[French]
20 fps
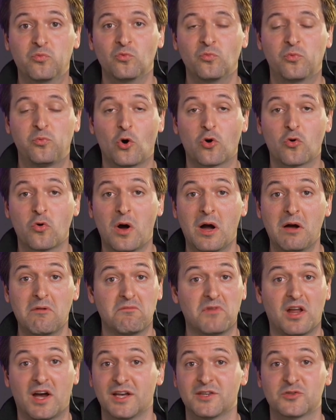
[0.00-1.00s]
Pourquoi
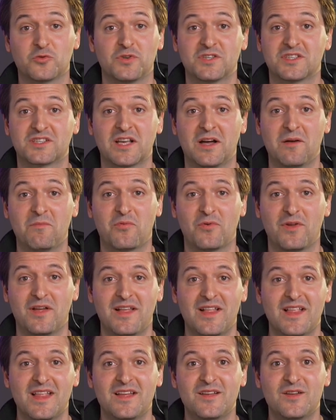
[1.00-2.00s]
La raison est simple.
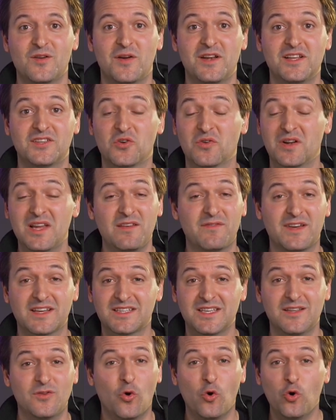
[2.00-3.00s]
Les Anglais ils
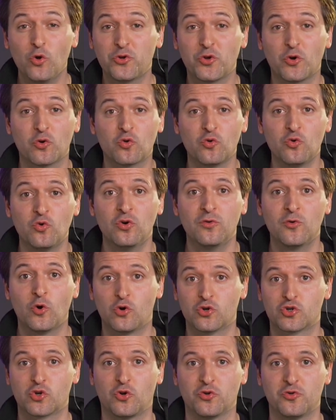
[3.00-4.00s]
vaccinent autant que nous
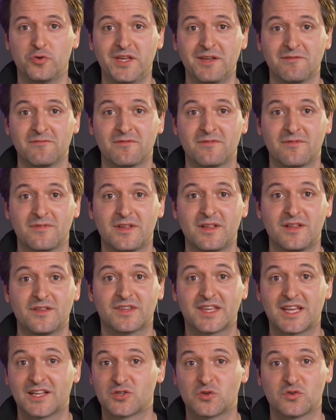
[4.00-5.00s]
aujourd'hui,
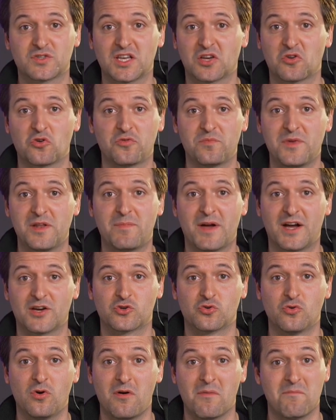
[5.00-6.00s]
450 000 par
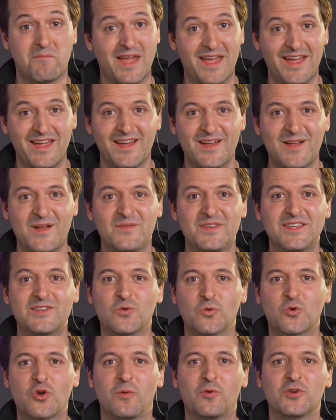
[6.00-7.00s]
jour, mais ils
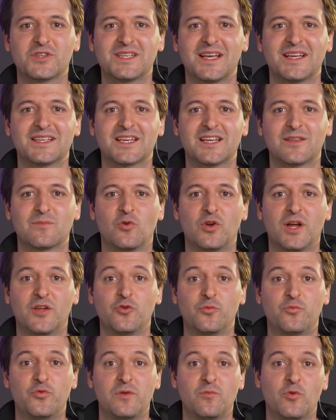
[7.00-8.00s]
ont commencé à ce rythme-là
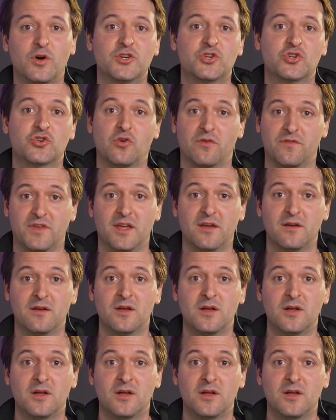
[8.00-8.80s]
depuis le mois de janvier.